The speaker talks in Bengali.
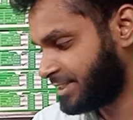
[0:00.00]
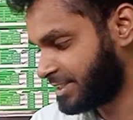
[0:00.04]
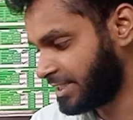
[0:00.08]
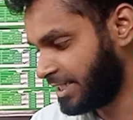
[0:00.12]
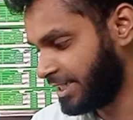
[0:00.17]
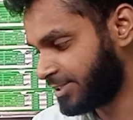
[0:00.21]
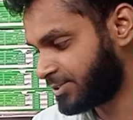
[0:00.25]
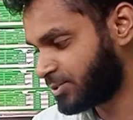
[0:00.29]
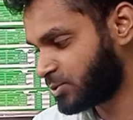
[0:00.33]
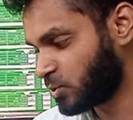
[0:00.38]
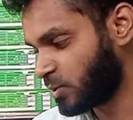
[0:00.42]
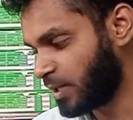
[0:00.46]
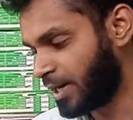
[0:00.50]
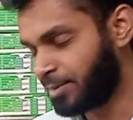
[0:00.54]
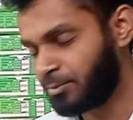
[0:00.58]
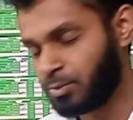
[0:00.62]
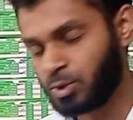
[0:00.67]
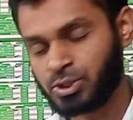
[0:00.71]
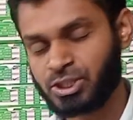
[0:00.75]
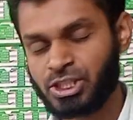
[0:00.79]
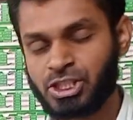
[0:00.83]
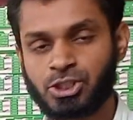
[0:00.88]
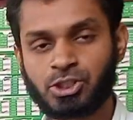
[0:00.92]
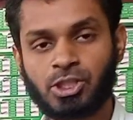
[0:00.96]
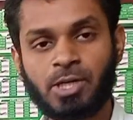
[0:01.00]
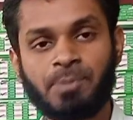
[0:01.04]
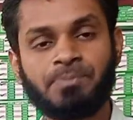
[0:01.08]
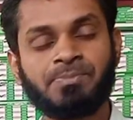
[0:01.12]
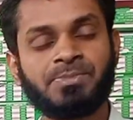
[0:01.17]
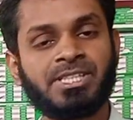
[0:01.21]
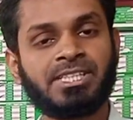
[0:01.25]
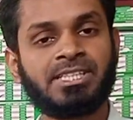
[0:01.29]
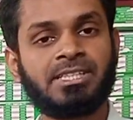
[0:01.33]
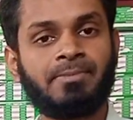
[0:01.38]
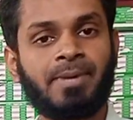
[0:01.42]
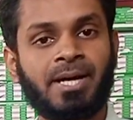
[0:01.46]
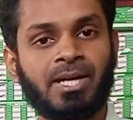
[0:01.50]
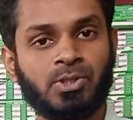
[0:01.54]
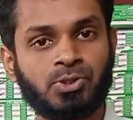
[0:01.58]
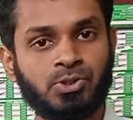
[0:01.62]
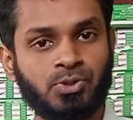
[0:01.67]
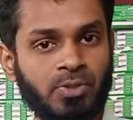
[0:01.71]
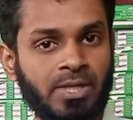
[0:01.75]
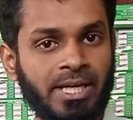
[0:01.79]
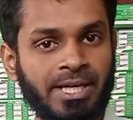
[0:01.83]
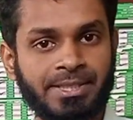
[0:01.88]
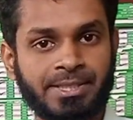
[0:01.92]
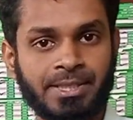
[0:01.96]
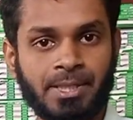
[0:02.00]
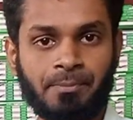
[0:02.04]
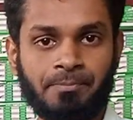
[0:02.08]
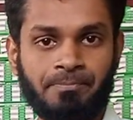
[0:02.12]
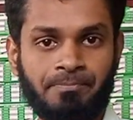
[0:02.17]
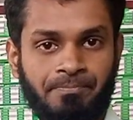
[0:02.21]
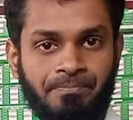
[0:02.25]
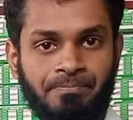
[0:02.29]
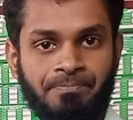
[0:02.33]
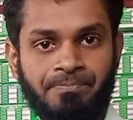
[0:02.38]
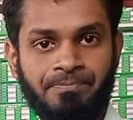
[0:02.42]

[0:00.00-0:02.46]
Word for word: স্টিলের চুলার মধ্যে সবচাইতে ভালো চুলা এটা